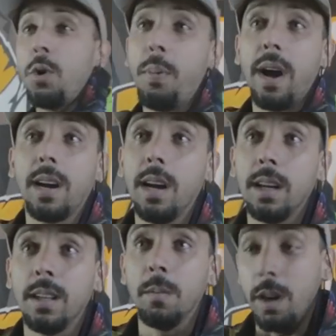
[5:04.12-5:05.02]

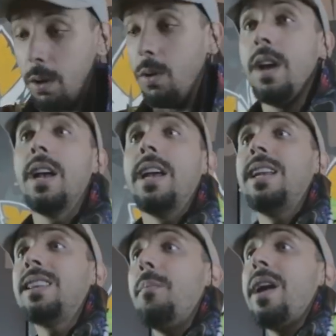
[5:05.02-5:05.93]
propaganda, mano.
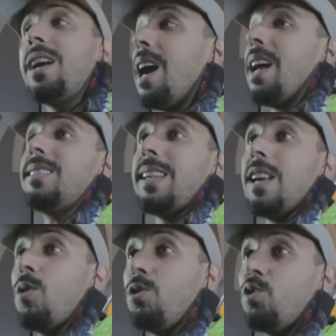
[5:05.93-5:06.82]
E também ganha
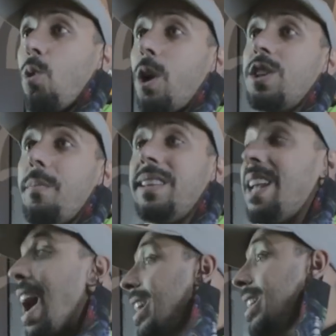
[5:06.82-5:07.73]
acesso ao Discord da
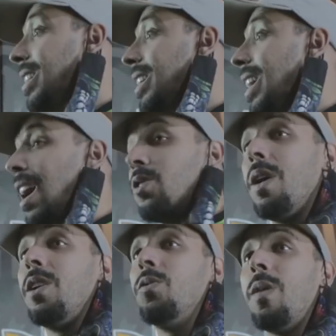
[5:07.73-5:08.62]
BDA ali, tá ligado,
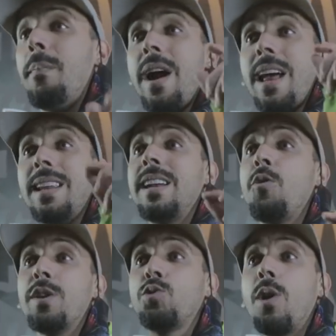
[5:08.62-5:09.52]
mano? Uma parada aí
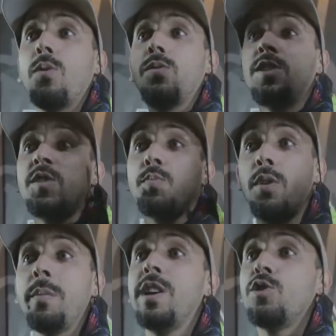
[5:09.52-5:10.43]
que o pessoal
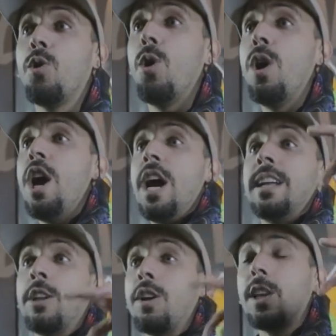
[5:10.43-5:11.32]
disponibilizou
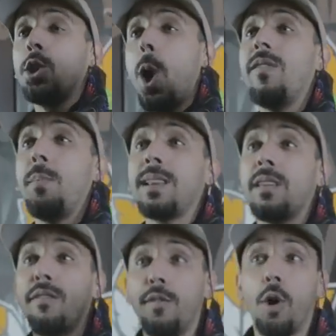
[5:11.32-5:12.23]
na nossa nova
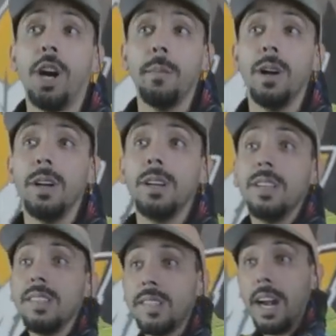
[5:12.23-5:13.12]
plataforma,
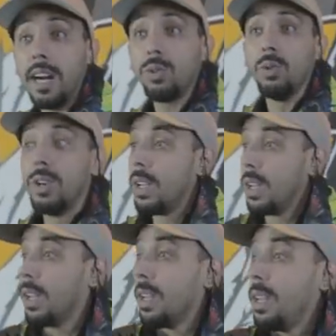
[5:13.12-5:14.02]
certo?
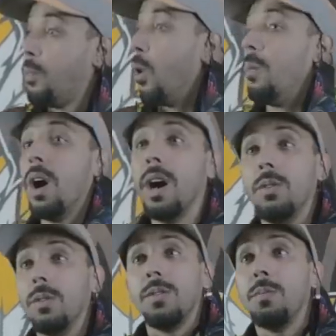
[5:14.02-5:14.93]
E pô, mano,
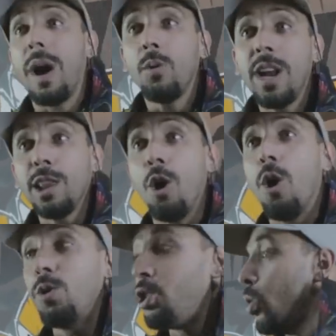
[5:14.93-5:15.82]
bagulho é
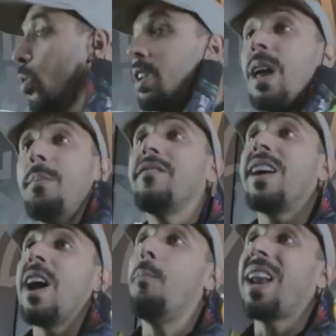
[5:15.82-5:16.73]
louco, tio. E também vai
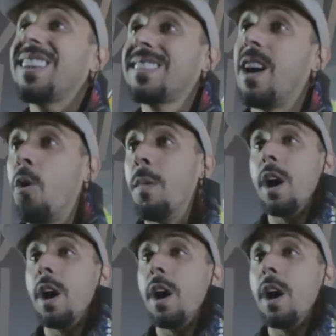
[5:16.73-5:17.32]
ganhar um brasão,